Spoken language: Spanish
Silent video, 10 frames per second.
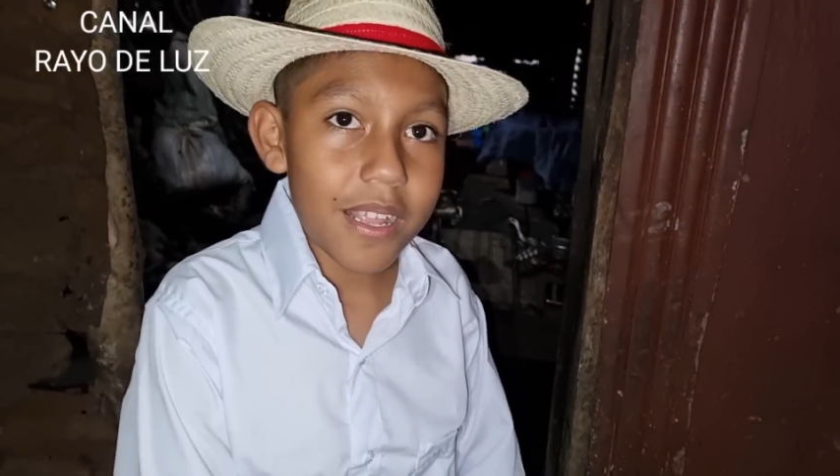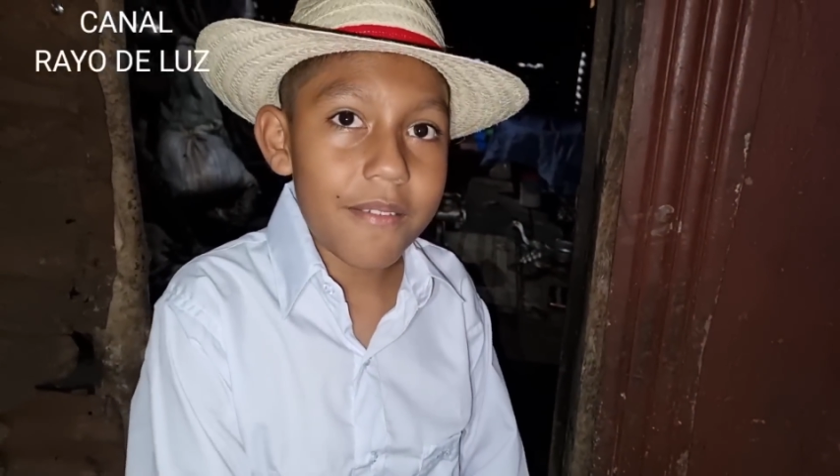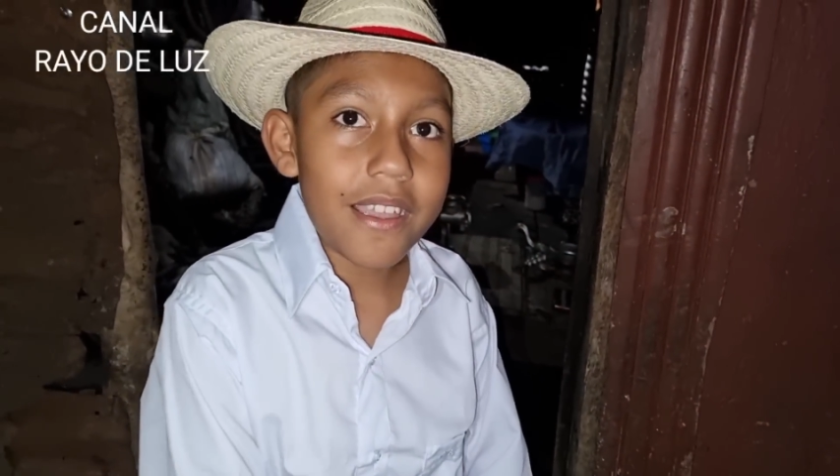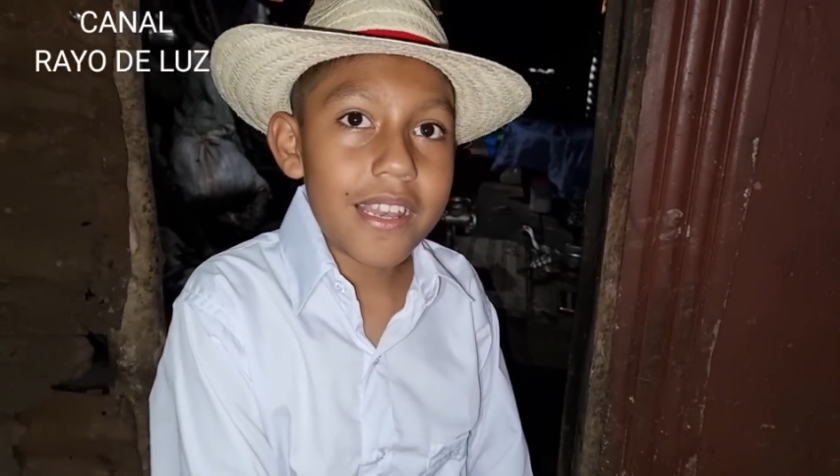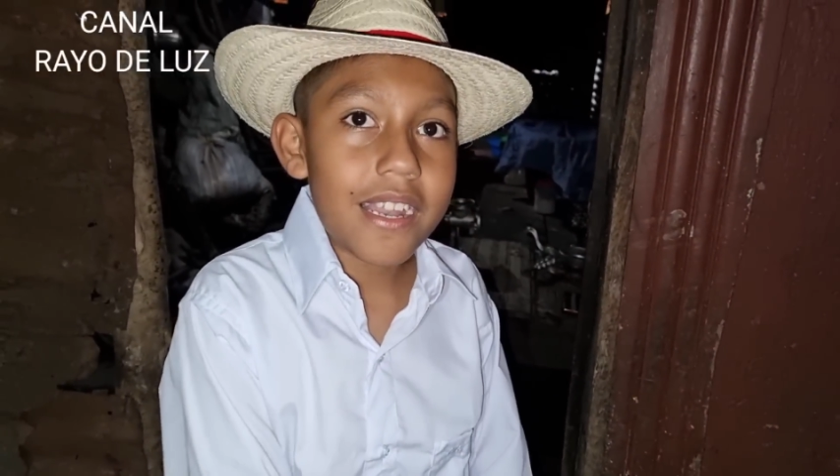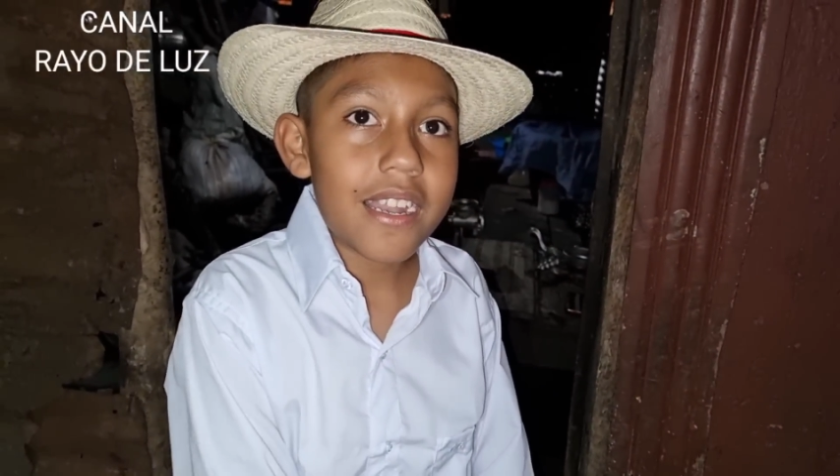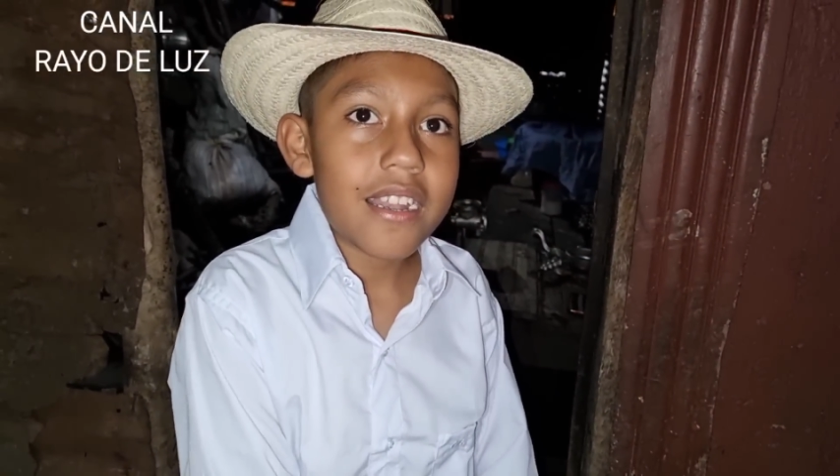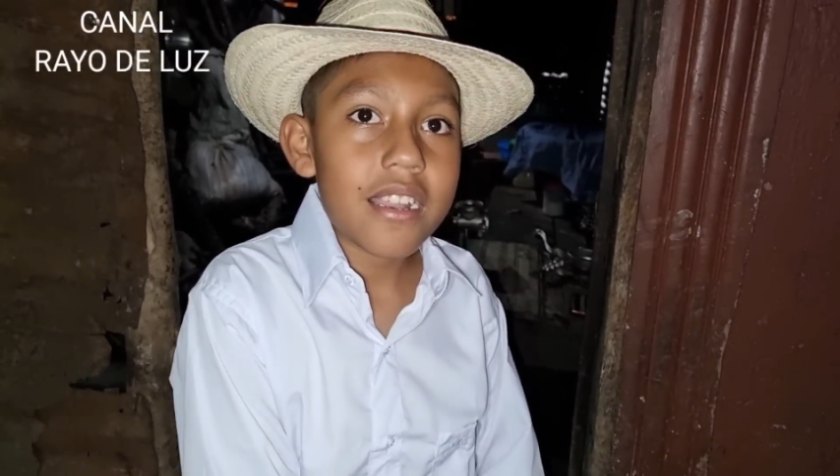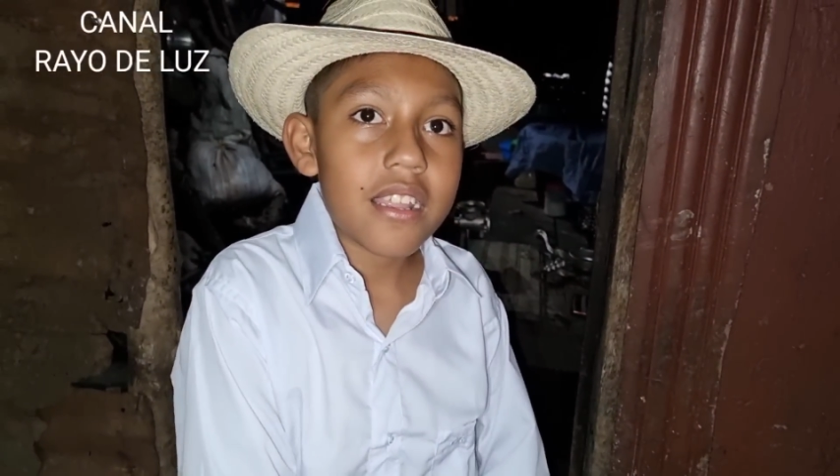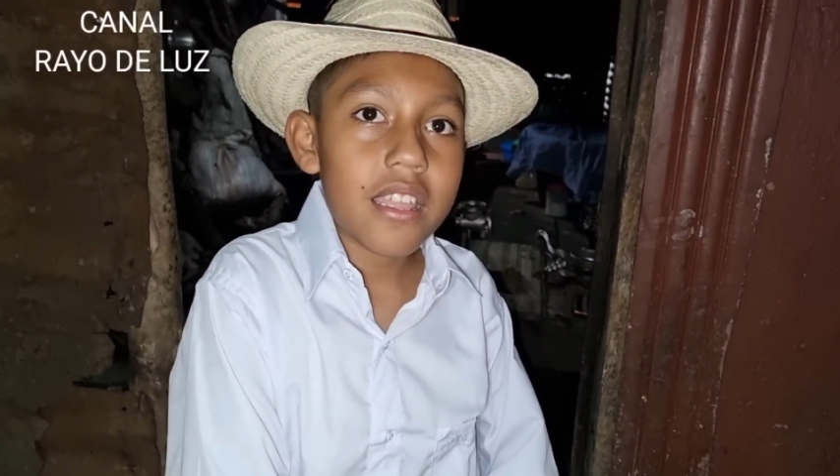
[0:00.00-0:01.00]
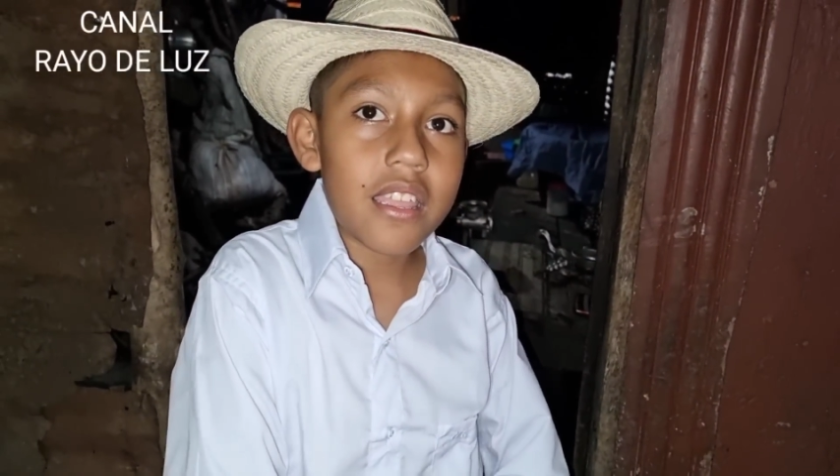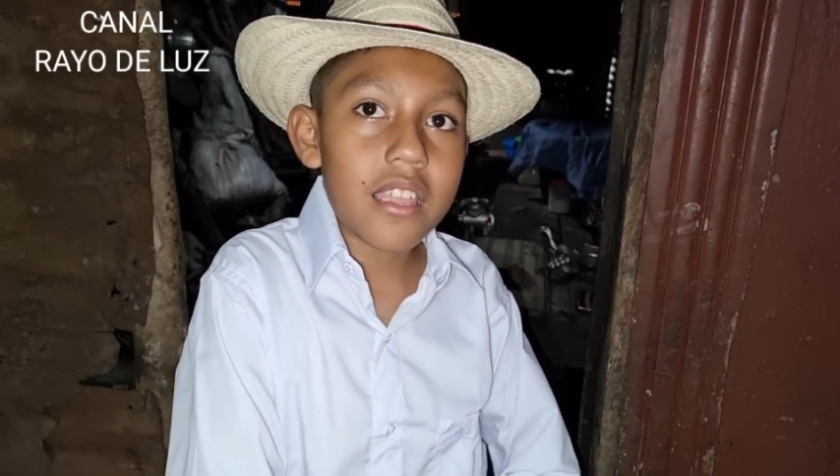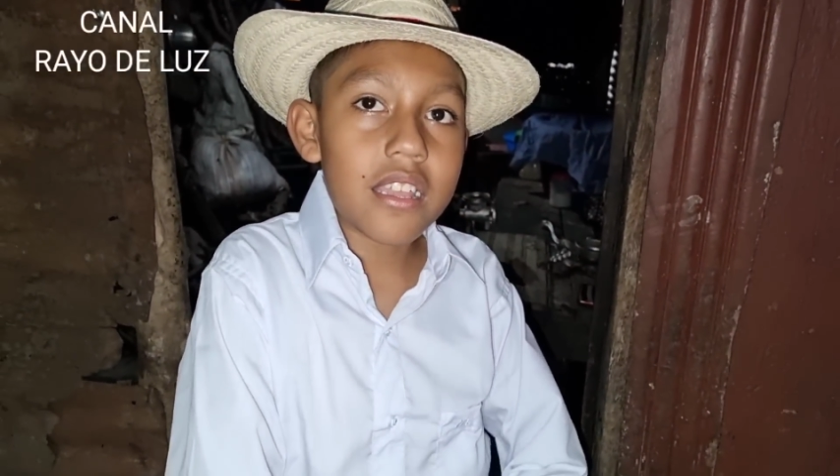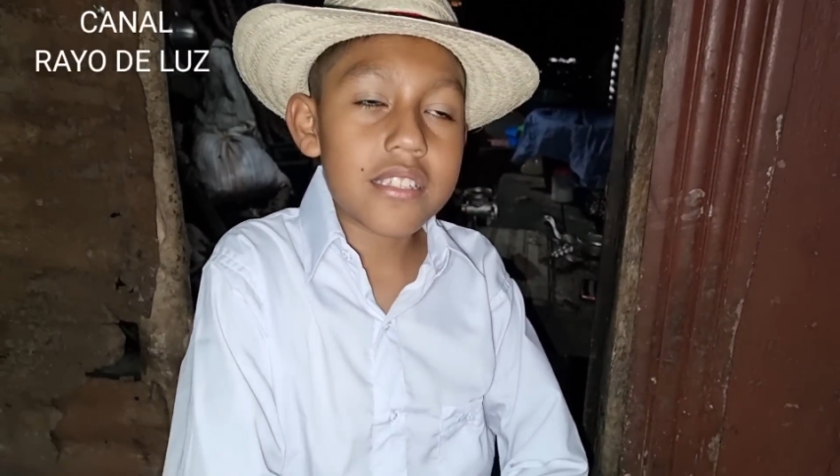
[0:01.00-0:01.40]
bailar eh,